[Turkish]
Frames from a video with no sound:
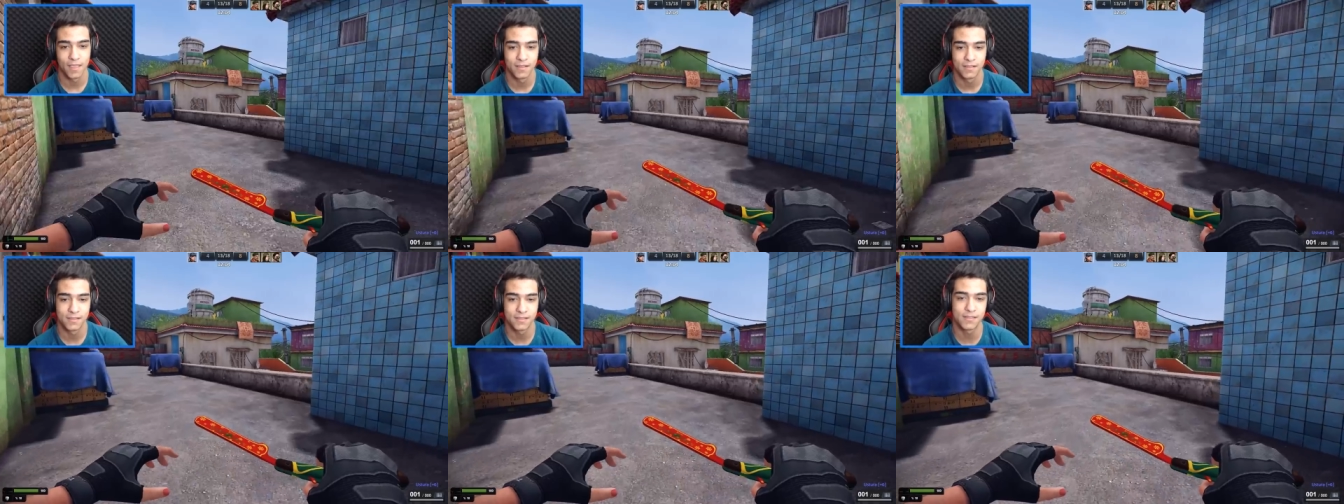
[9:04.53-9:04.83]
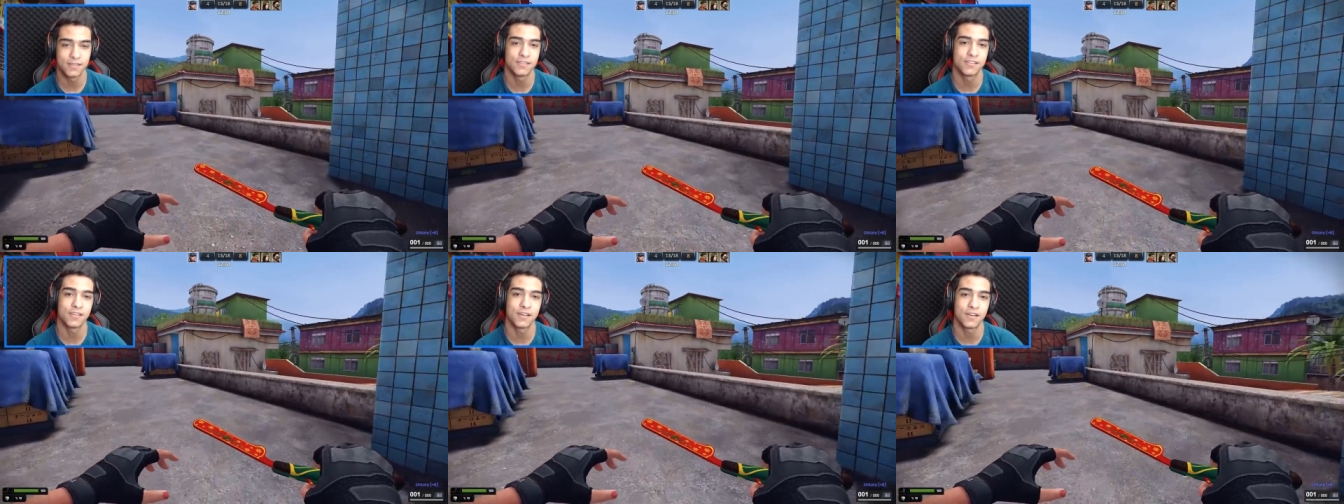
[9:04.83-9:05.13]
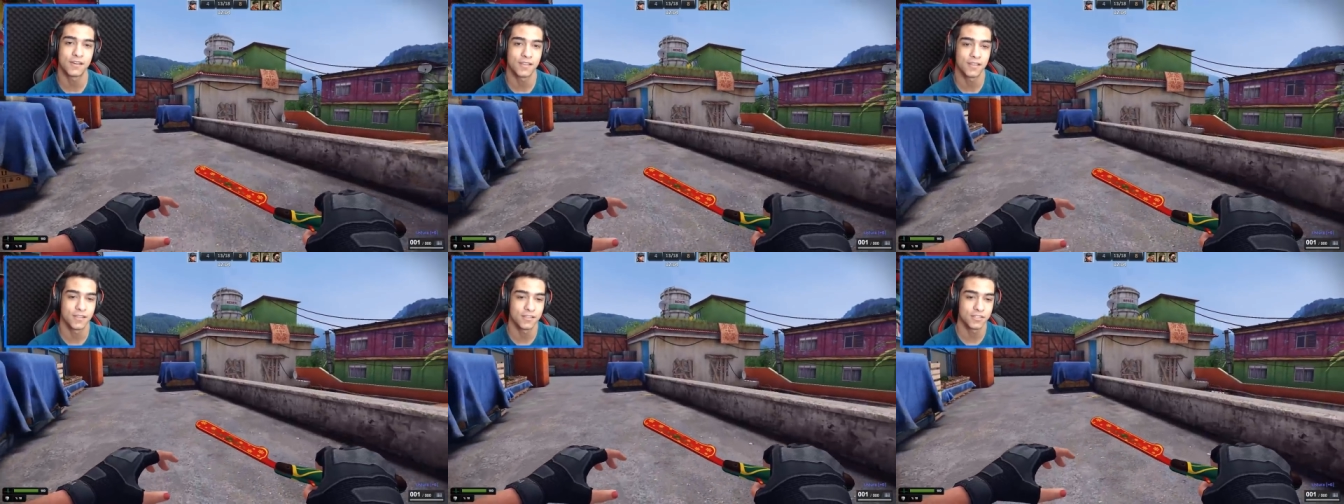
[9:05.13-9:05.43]
Sizce
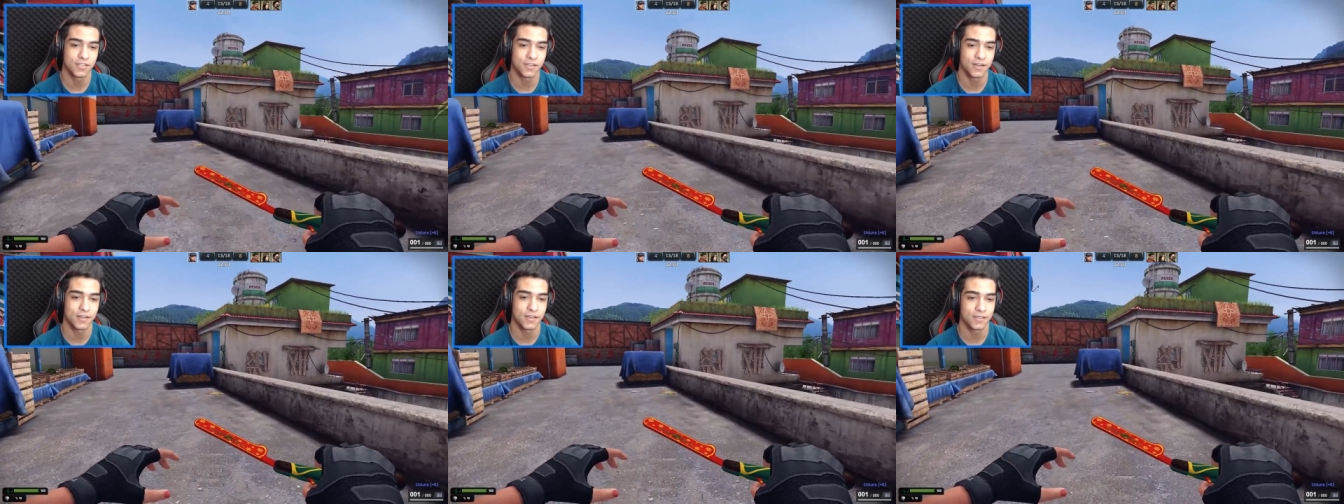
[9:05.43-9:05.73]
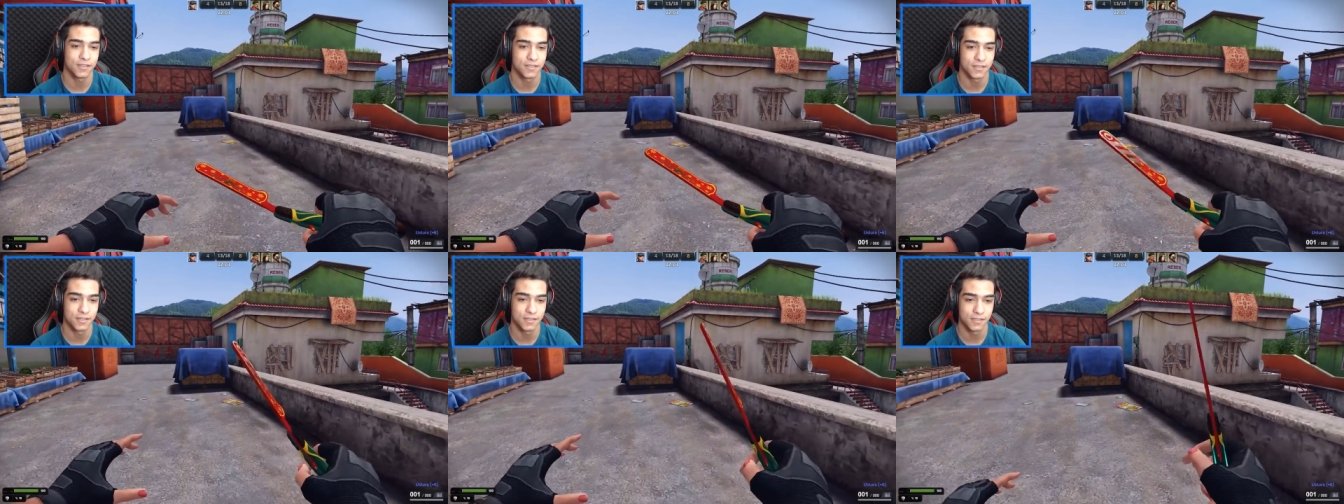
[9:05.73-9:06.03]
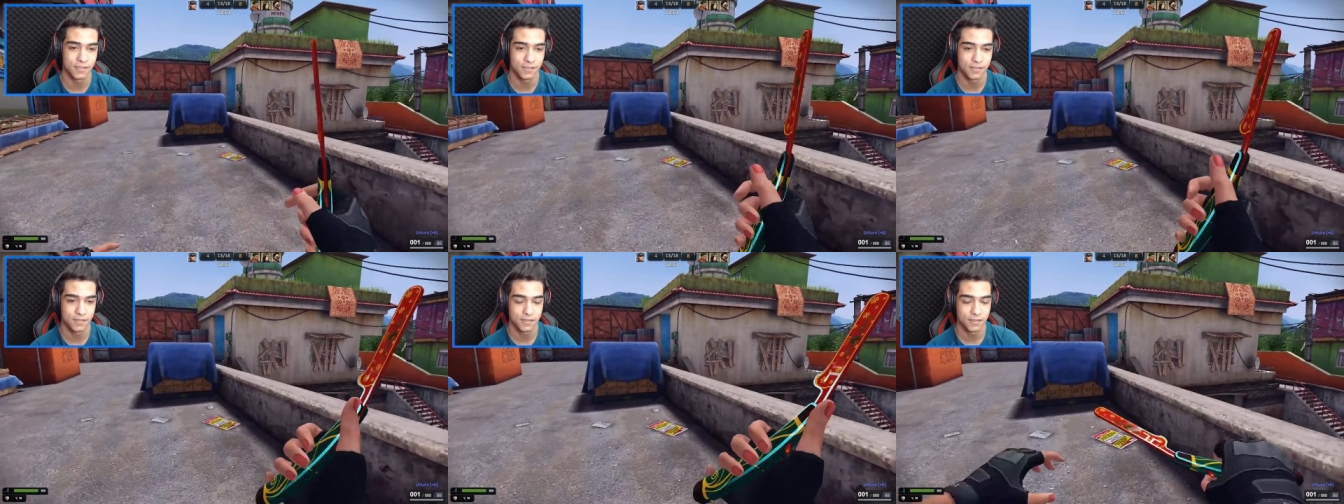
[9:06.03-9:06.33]
arkadaşlar hangisi?
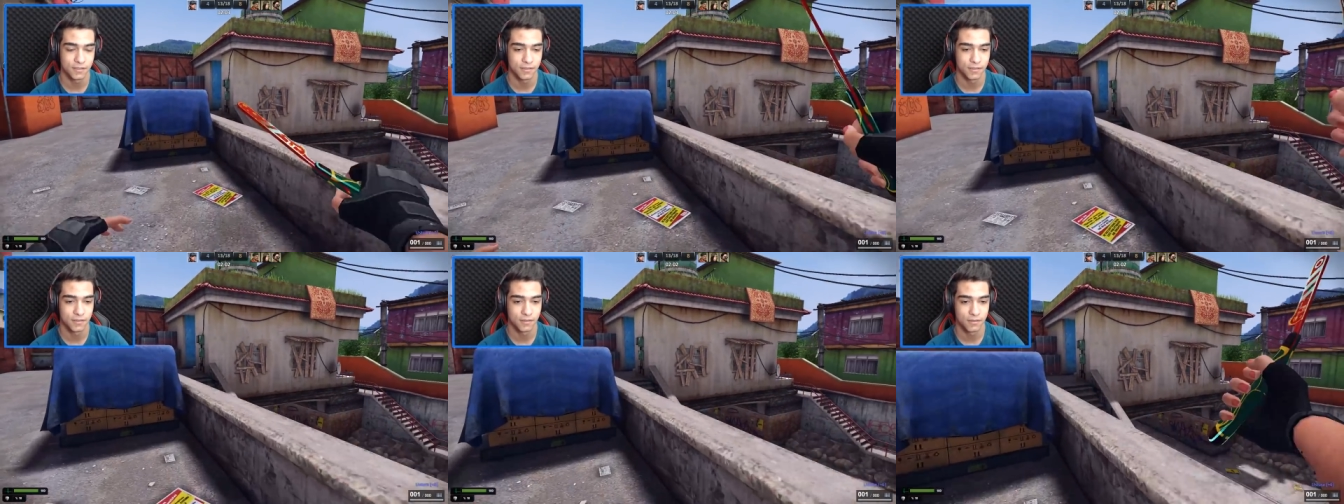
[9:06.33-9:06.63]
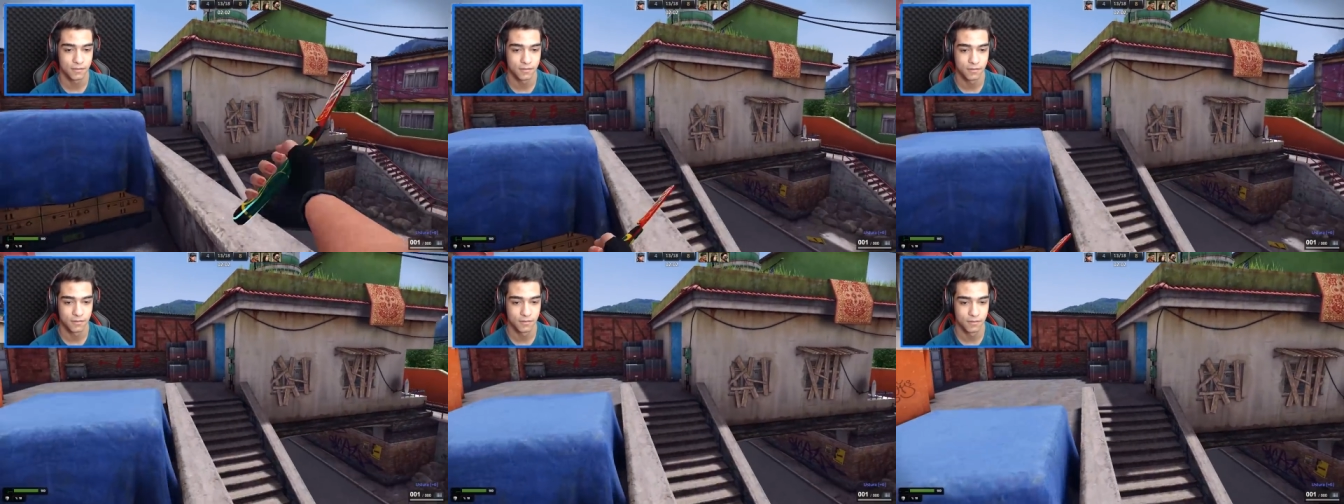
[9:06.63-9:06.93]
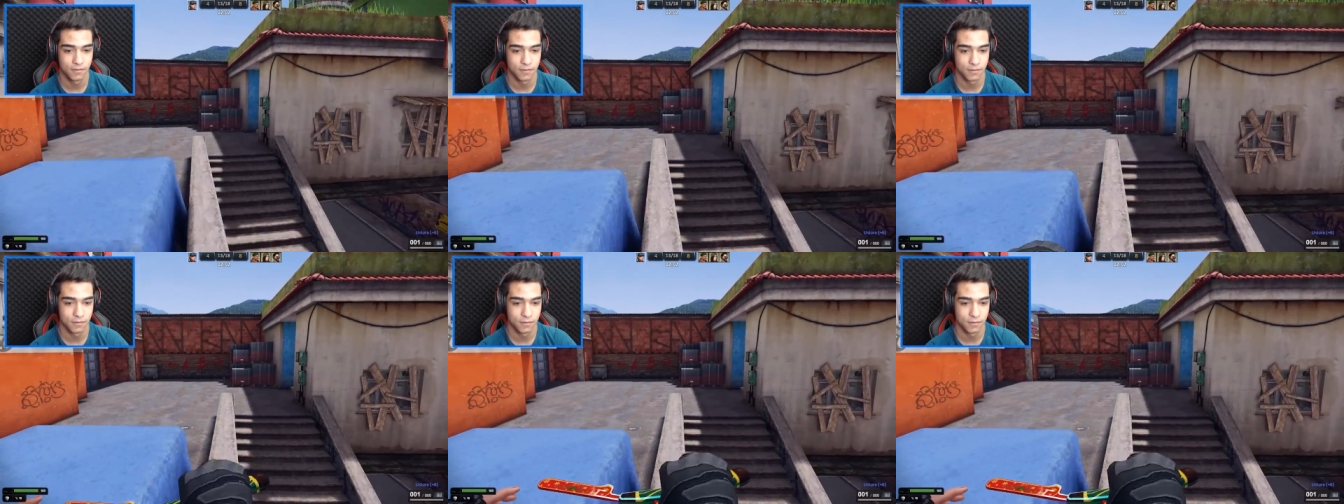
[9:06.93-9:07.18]
Revolver.